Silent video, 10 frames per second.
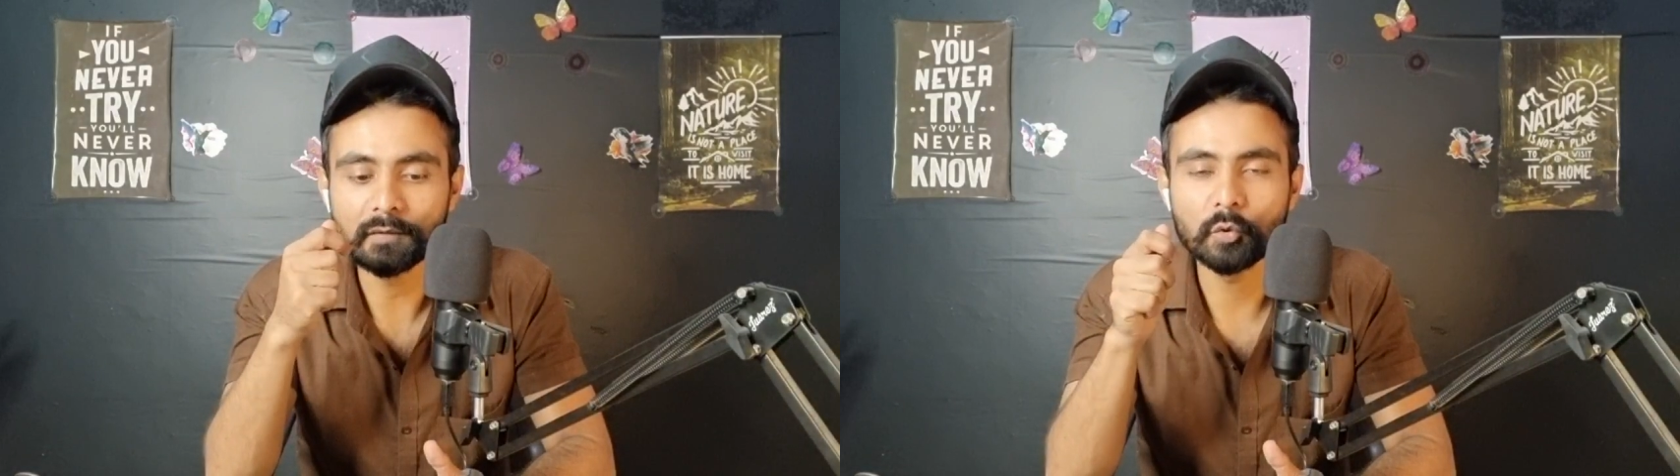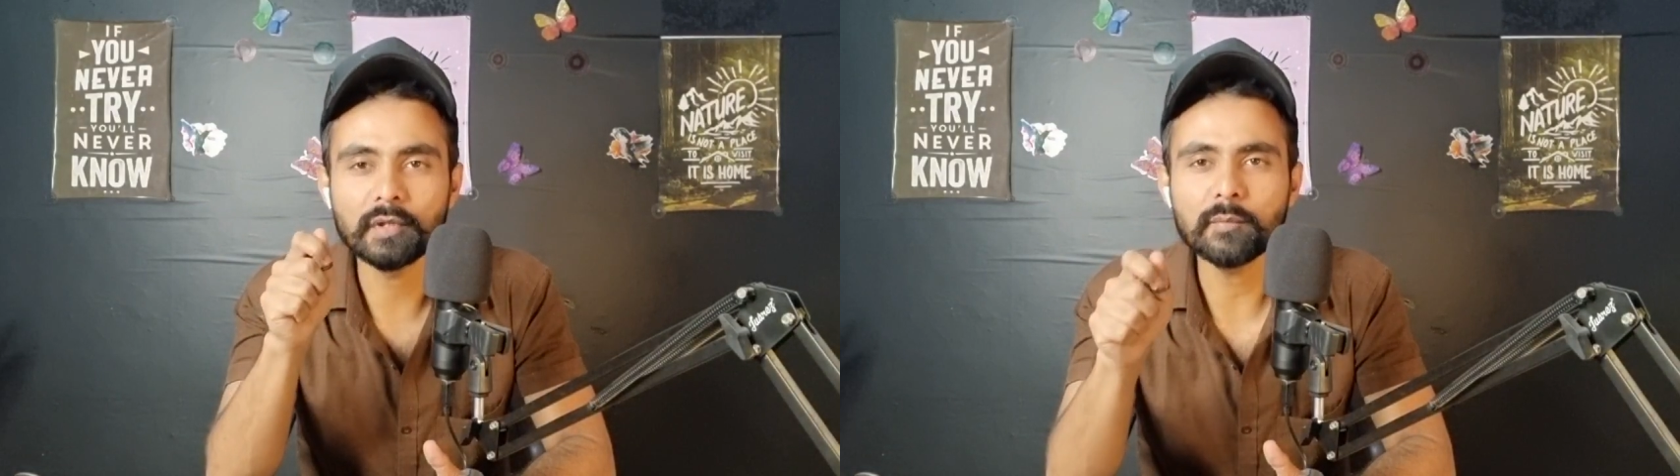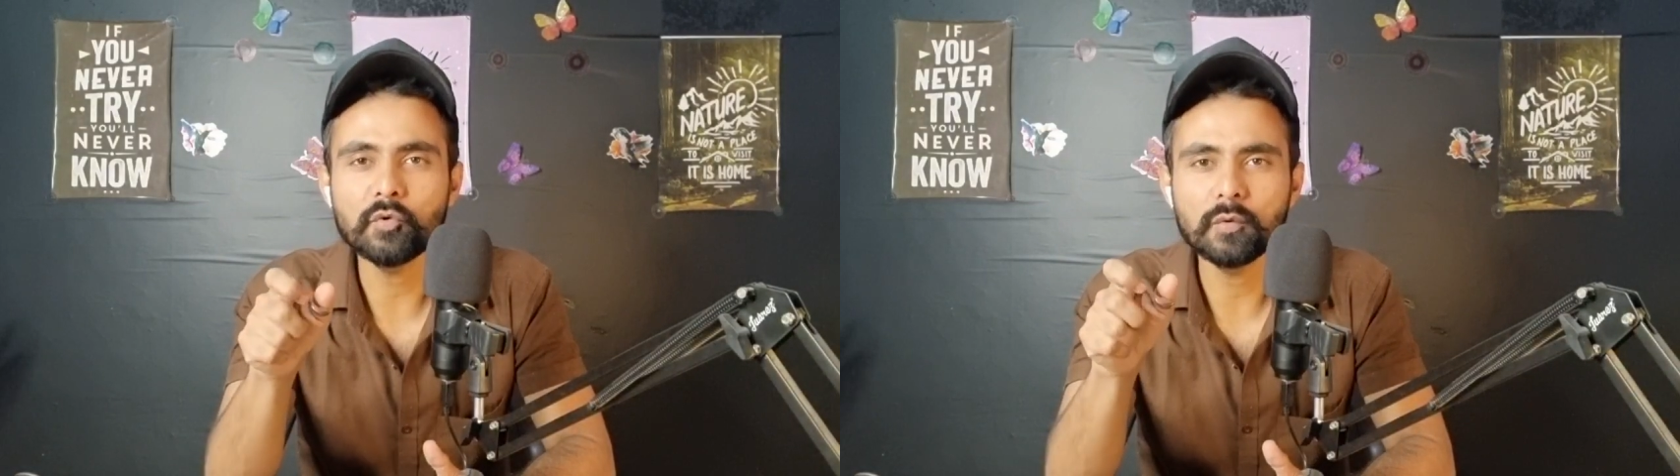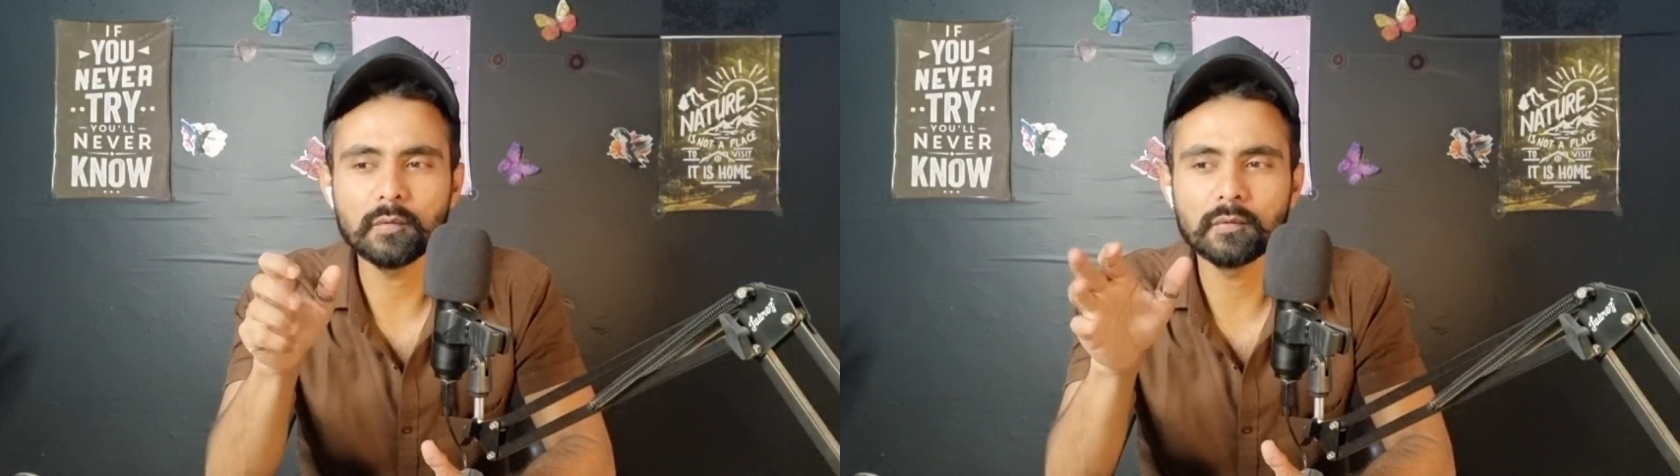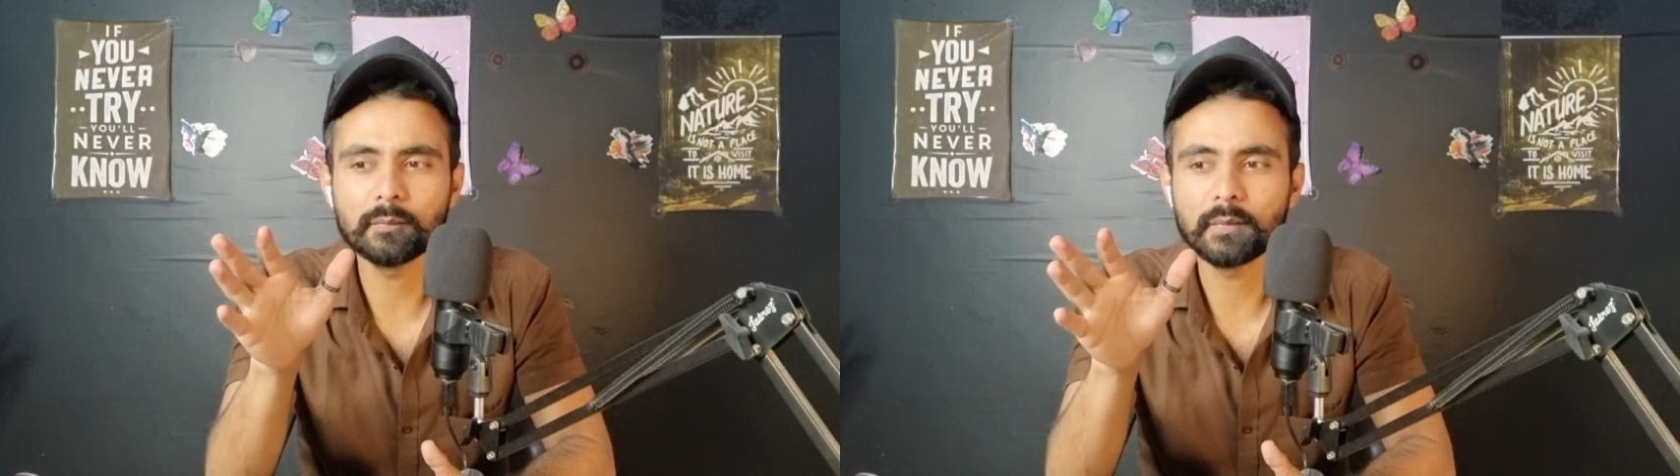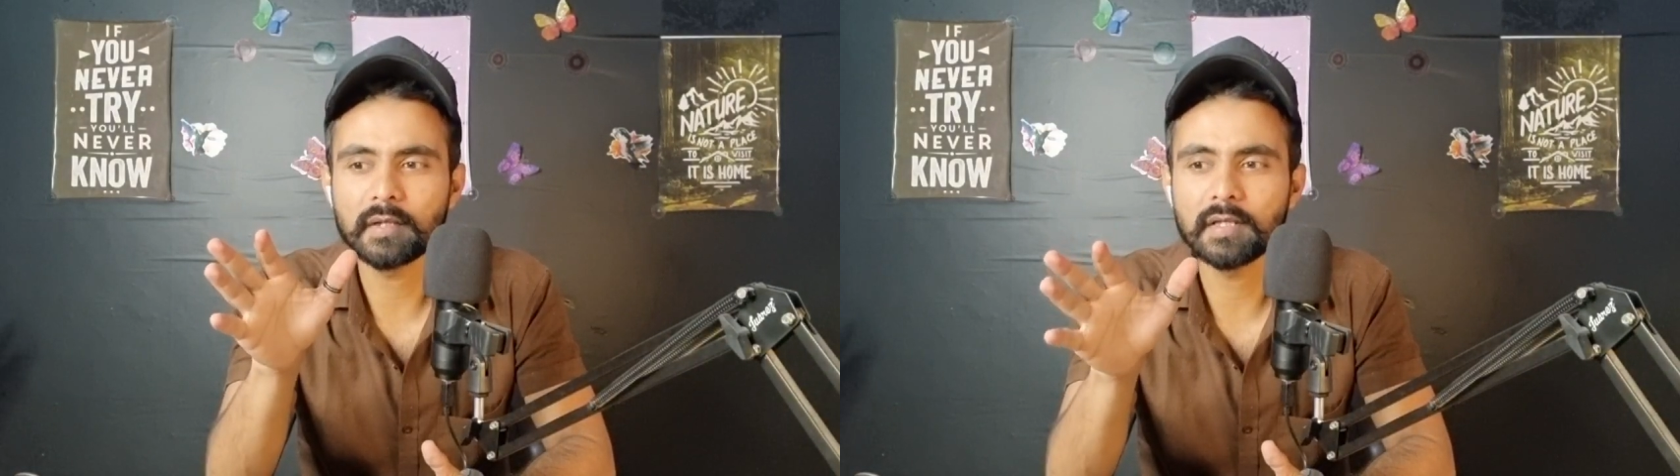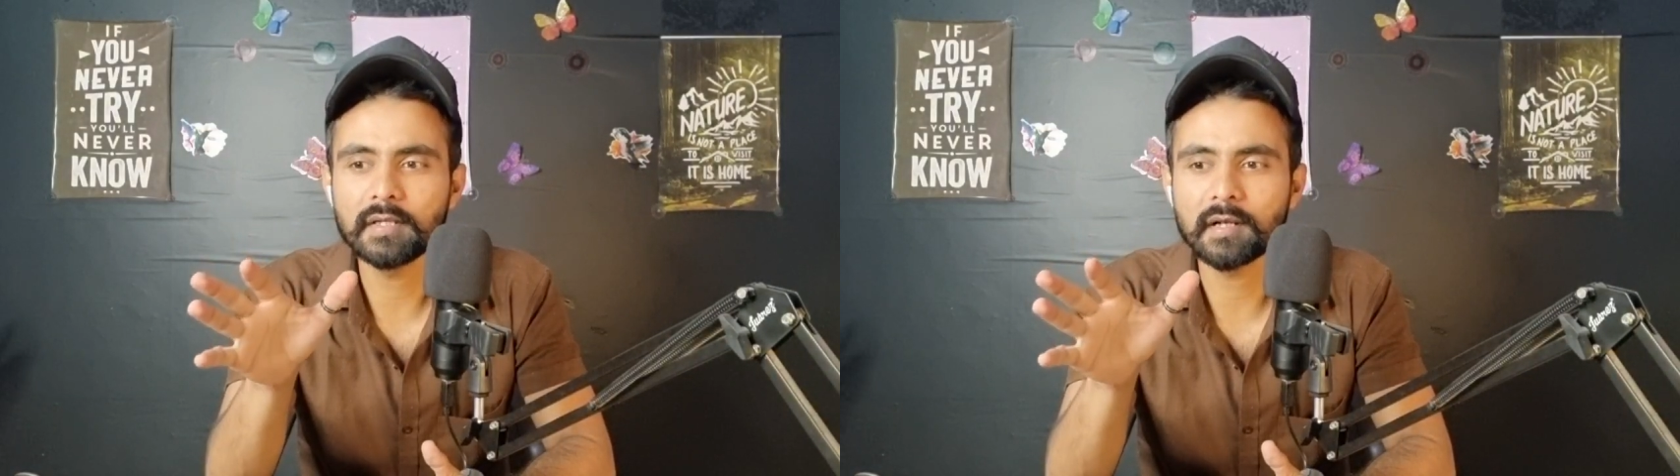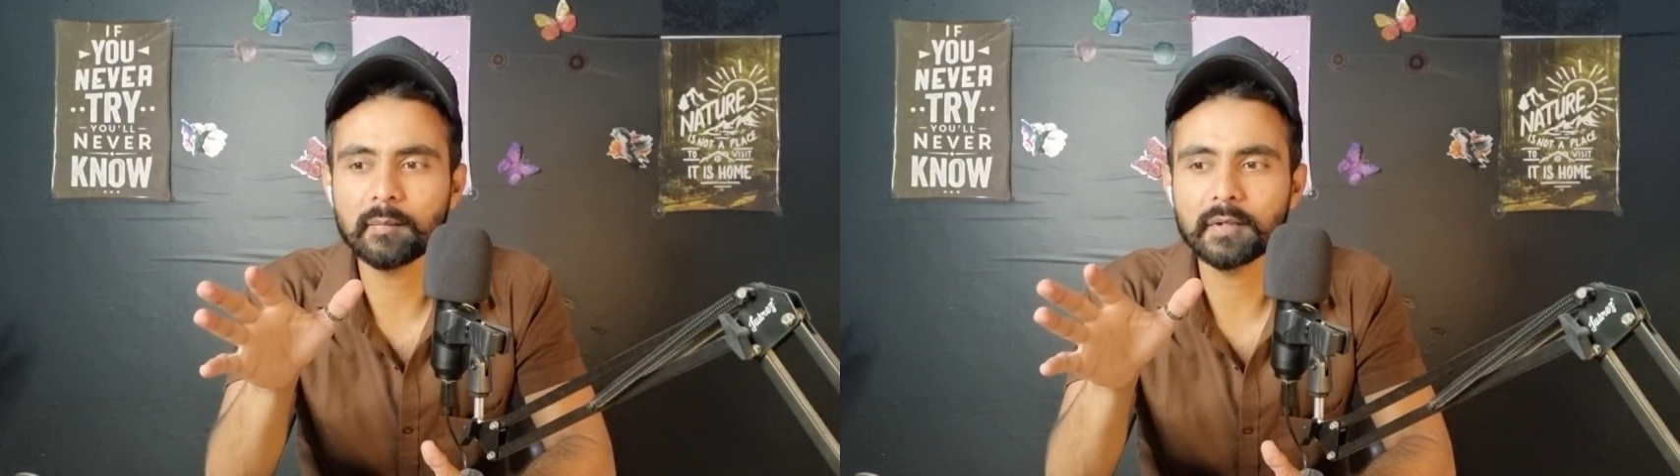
उनके मुँह की जगह